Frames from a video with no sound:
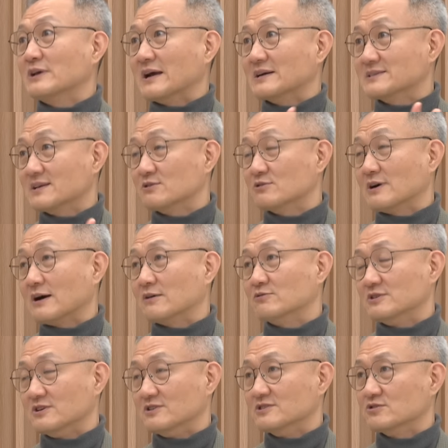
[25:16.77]
약세로 가고
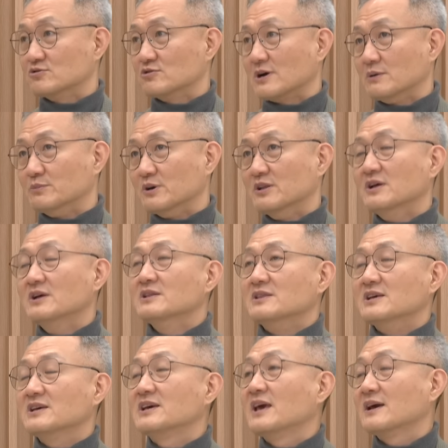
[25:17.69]
이런 식으로 가면
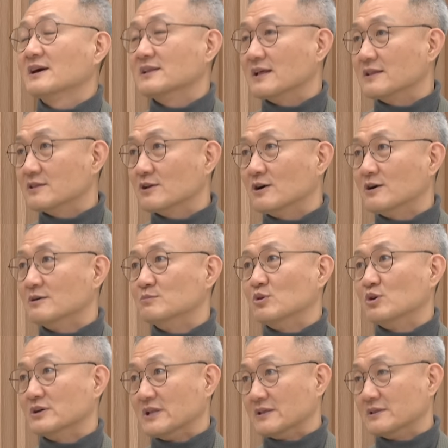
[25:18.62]
니케이가 됐던 뭐가 네.